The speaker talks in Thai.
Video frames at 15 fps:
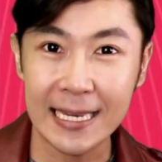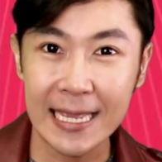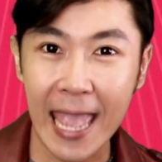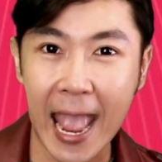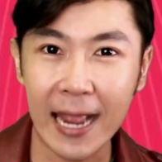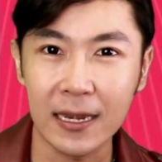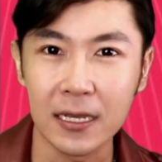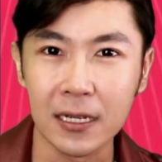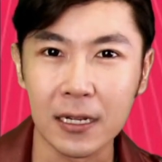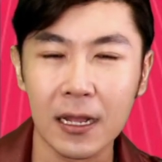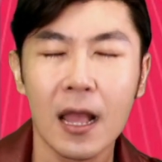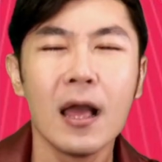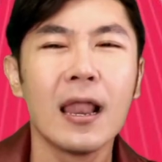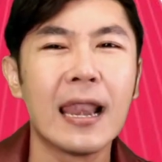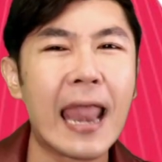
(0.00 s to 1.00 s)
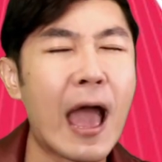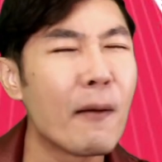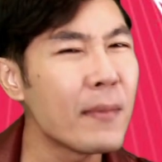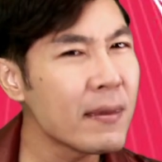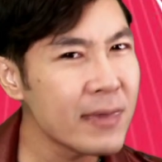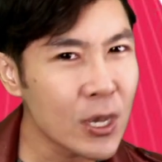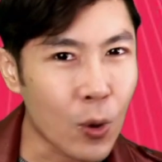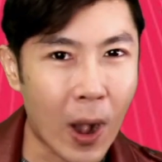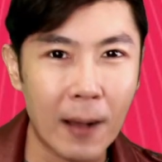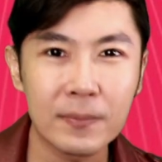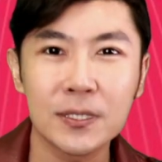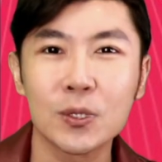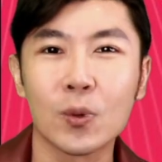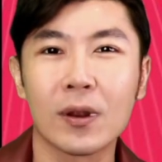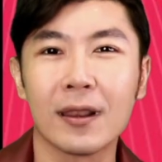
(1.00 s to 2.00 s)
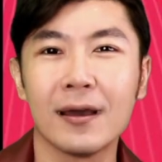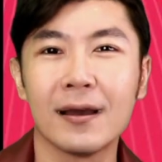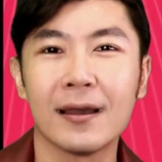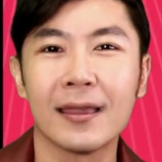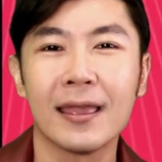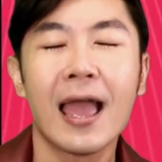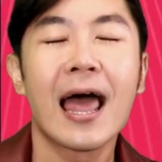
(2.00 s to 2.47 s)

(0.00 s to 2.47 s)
ที่แห่งหนึ่ง แล้วไม่มีความสุขเลย